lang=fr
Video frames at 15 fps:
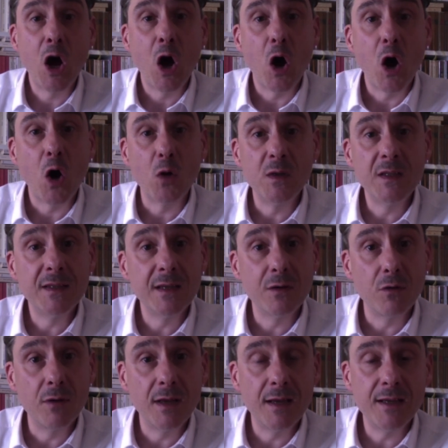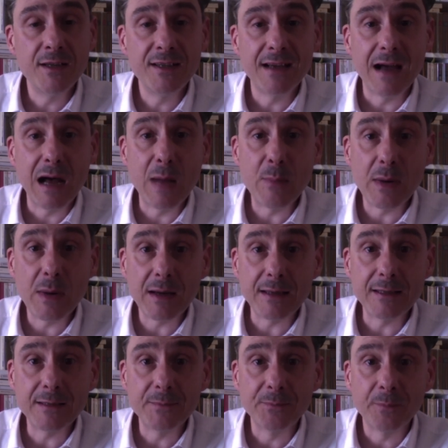en lycée-collège à Paris
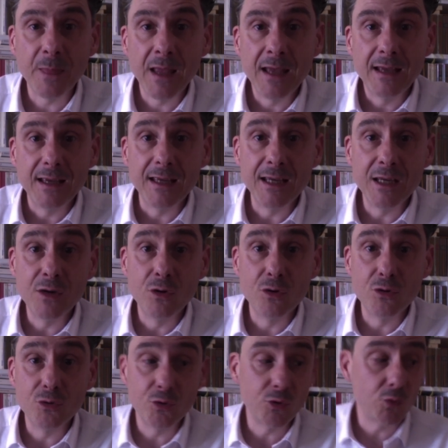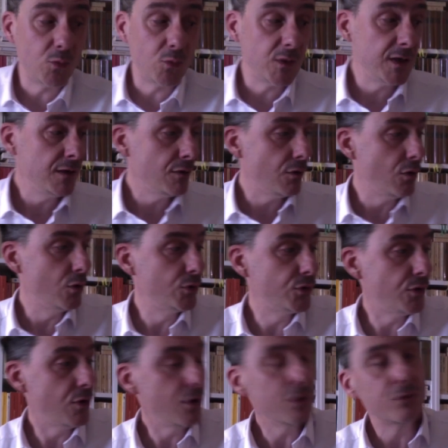et euh, je suis
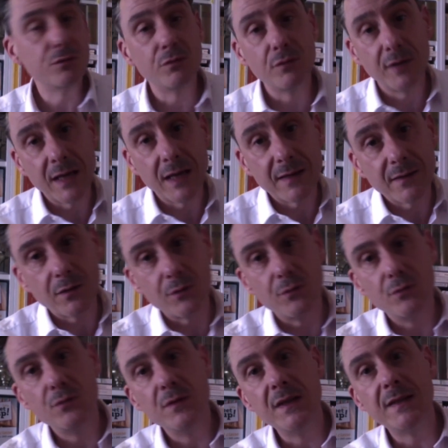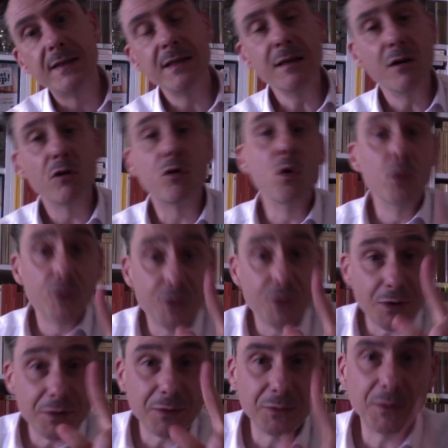auteur de quatre unités,
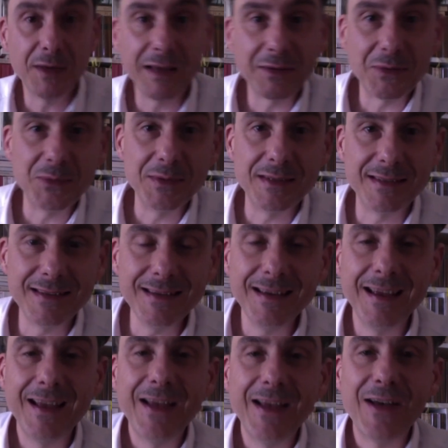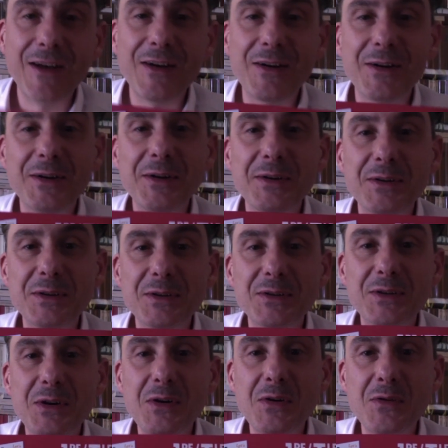co-auteur de quatre unités
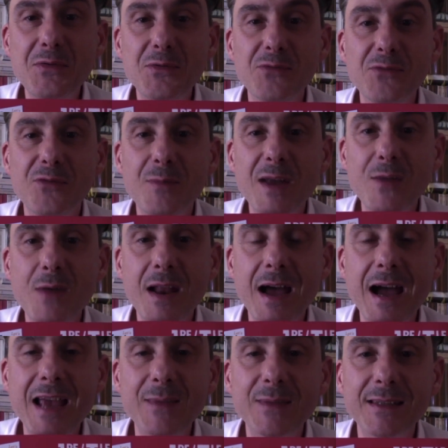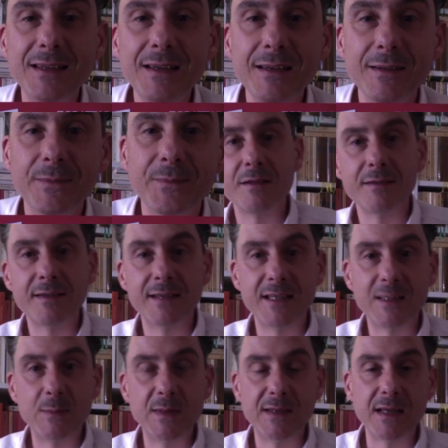dans le nouveau manuel AMC, cette
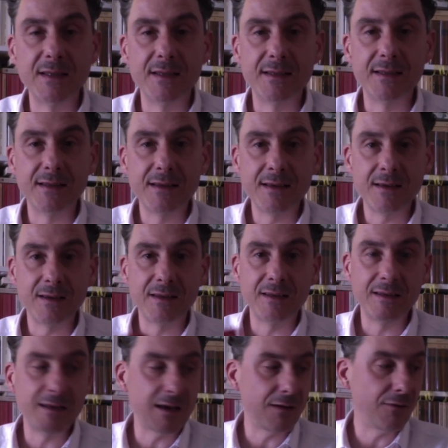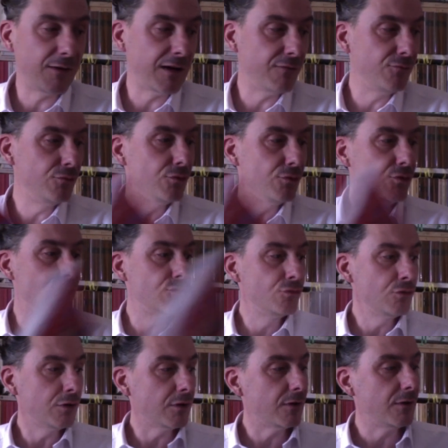spécialité qui a, vu le
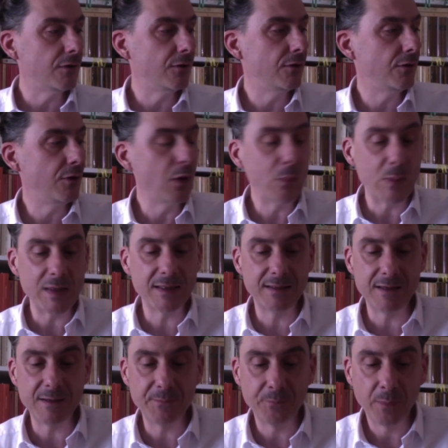jour l'an passé.